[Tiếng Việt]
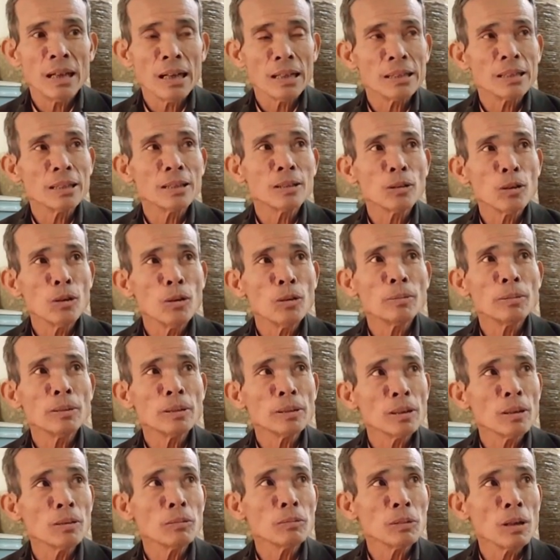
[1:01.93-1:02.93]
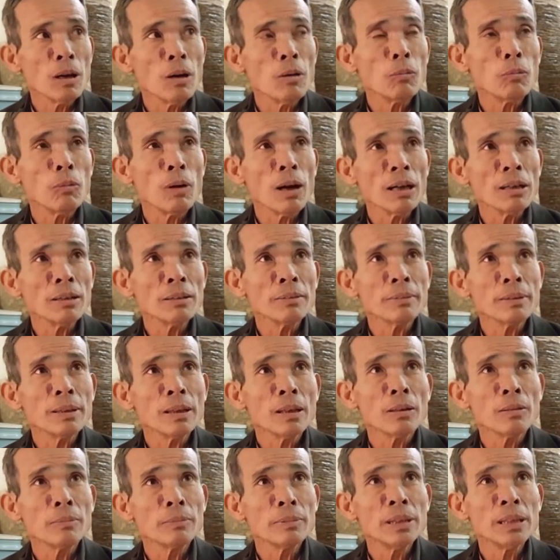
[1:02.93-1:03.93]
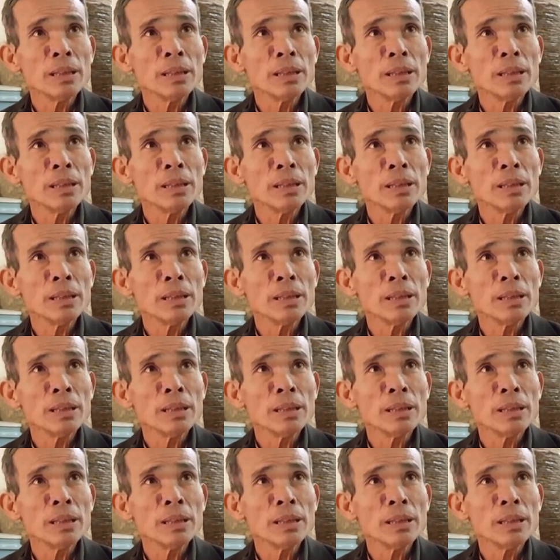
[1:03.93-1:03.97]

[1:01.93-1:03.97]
à, thì tôi bắt đầu đau quá rồi bắt đầu